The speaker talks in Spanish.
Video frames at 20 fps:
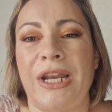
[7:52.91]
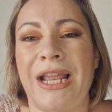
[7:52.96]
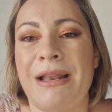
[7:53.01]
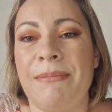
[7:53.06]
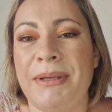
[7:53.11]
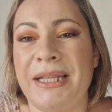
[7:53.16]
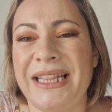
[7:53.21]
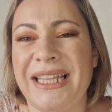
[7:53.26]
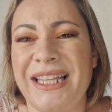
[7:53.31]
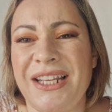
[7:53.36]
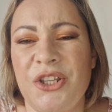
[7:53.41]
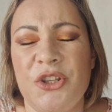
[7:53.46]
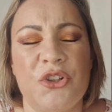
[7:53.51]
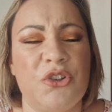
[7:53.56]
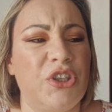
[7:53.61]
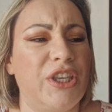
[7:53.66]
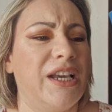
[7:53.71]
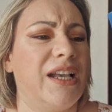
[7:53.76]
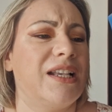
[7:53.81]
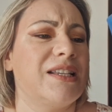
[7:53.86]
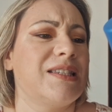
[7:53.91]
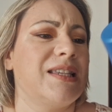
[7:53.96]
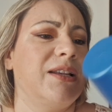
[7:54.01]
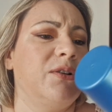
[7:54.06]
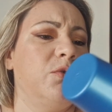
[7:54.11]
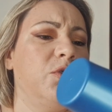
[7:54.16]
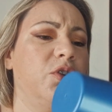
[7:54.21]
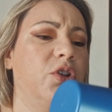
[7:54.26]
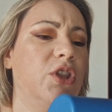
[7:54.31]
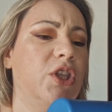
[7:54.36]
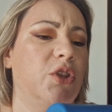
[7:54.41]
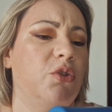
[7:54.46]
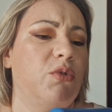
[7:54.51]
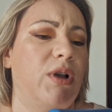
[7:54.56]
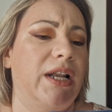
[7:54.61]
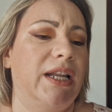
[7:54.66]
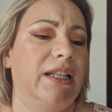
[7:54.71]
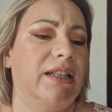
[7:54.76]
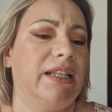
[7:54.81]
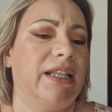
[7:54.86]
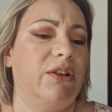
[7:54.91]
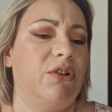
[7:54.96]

Realmente no llega a ser un eau de toilette,